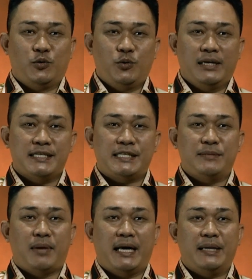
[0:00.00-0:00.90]
hula
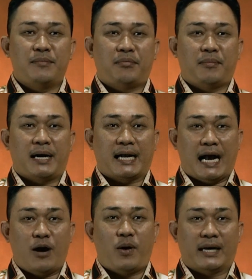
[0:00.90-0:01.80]
simane baba
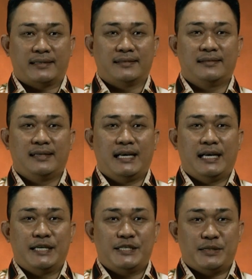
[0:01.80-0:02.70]
makau adre
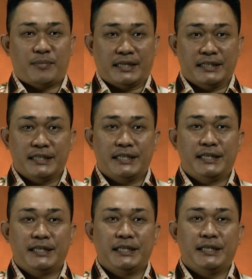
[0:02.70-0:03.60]
simane
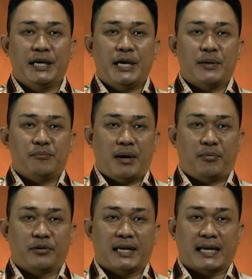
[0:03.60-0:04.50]
gei
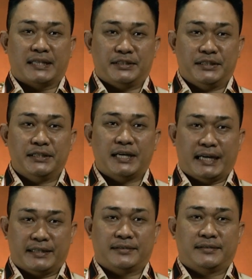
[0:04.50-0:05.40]
babondara dede
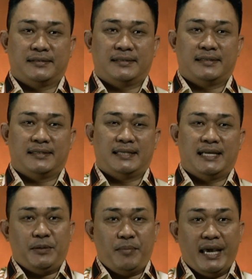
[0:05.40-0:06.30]
adre
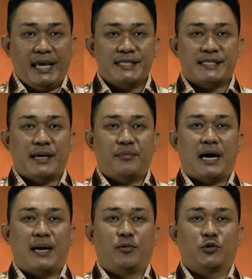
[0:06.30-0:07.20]
ibe e
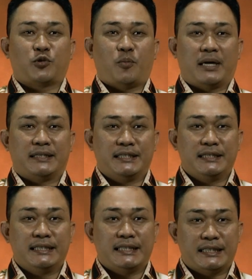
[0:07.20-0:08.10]
abo toba
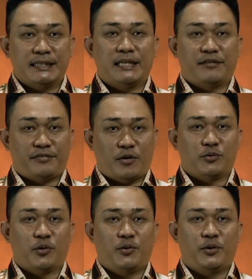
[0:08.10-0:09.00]
dede heda
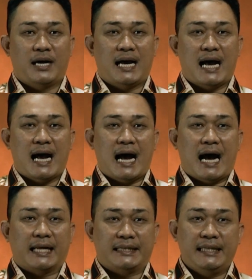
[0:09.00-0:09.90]
faulo
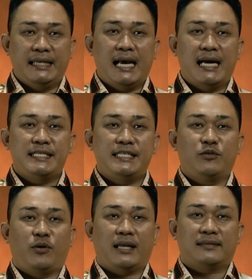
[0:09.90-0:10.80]
hadia
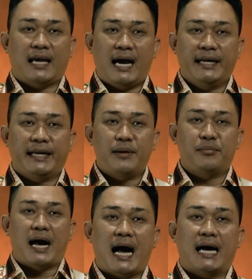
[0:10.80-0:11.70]
zinola tandra
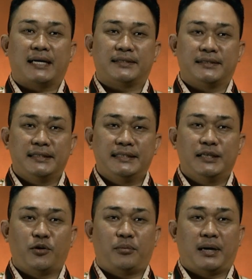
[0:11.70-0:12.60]
ahahede
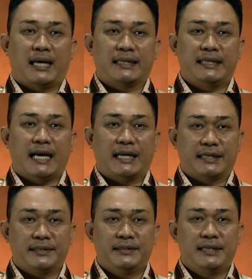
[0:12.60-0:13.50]
de lobalangi
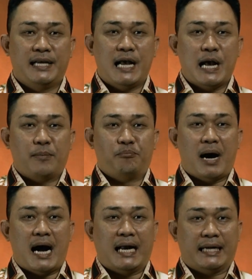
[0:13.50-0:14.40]
andre
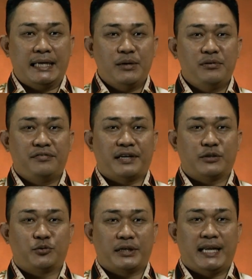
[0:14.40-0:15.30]
bahalewu
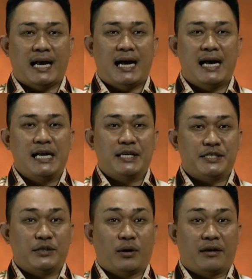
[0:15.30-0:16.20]
fanuria ya,
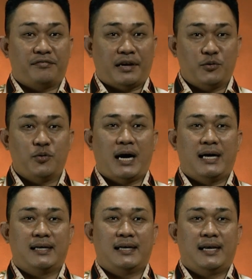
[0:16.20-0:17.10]
zinola falua
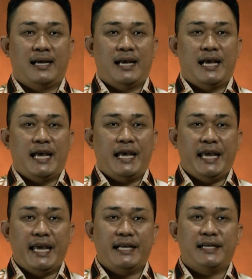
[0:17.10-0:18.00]

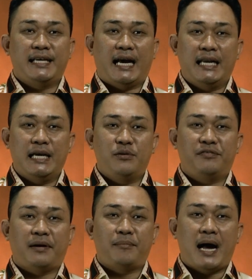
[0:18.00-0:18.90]
hegoi haleu
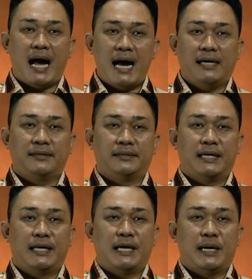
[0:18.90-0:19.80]
famaha'a
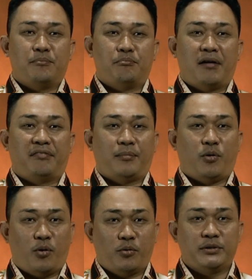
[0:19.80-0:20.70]
bawa
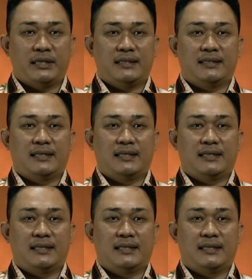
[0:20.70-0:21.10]
mohoni.